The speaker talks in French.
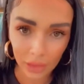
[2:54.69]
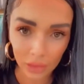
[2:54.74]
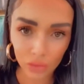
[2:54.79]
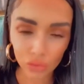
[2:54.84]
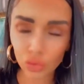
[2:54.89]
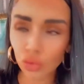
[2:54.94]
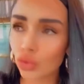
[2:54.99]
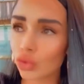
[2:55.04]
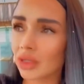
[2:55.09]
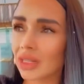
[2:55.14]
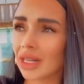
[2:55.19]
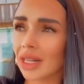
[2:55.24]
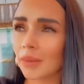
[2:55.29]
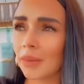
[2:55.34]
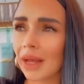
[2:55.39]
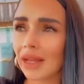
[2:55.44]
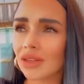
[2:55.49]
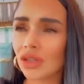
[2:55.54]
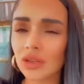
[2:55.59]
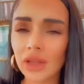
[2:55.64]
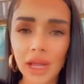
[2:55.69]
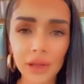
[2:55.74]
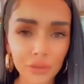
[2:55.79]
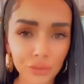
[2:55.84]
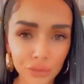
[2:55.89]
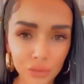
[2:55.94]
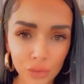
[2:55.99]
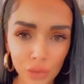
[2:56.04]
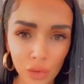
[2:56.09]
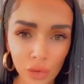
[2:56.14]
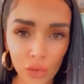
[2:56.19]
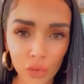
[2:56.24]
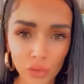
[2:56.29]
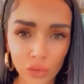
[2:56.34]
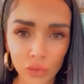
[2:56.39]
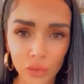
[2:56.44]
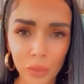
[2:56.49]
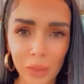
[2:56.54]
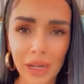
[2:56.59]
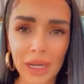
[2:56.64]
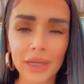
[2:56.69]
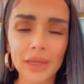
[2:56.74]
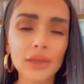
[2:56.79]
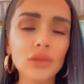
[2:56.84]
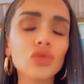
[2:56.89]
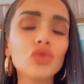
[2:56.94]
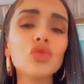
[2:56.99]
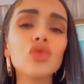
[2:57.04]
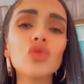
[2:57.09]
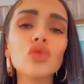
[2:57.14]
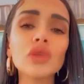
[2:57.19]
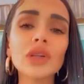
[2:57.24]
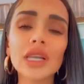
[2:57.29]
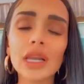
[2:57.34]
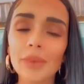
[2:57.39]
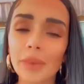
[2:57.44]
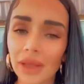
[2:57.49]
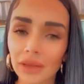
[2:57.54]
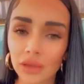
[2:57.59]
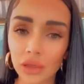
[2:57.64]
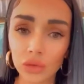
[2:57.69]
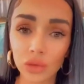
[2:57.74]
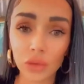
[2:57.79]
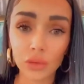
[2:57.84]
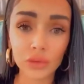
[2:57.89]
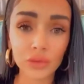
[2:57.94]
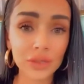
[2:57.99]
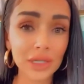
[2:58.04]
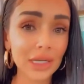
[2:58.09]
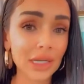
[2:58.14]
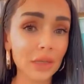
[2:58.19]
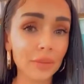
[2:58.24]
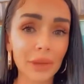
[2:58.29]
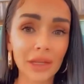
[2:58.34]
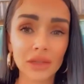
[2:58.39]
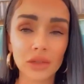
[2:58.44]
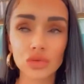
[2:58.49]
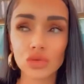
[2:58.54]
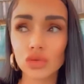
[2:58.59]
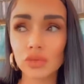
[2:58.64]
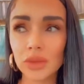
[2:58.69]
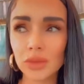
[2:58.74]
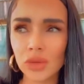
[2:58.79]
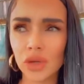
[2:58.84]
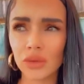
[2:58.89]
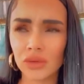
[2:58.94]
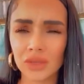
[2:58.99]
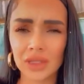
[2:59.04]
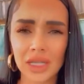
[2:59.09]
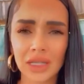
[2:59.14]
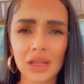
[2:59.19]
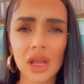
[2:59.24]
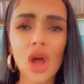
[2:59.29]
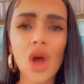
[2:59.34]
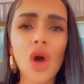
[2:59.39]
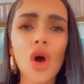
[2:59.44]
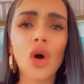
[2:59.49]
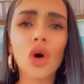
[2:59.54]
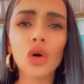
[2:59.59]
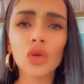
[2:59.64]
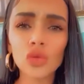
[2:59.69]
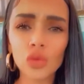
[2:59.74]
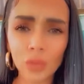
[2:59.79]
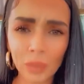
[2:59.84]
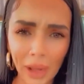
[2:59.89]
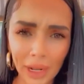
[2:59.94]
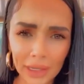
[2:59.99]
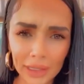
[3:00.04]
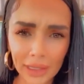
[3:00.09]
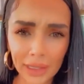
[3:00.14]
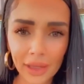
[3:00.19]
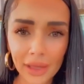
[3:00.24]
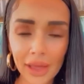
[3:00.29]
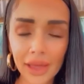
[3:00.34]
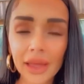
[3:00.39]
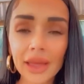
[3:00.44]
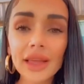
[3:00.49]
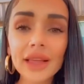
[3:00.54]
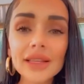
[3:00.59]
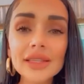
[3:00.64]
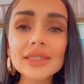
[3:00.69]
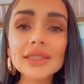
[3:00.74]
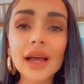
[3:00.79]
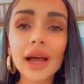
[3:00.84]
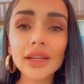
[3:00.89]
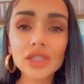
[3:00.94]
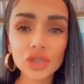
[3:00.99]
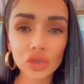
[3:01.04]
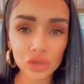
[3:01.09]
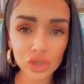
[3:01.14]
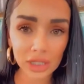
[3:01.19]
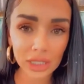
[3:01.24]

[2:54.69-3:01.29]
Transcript: Toutes les personnes influentes en ont parlé. Toutes les personnes que vous êtes, les personnes sublimes que vous êtes, en ont parlé. Et ça a changé les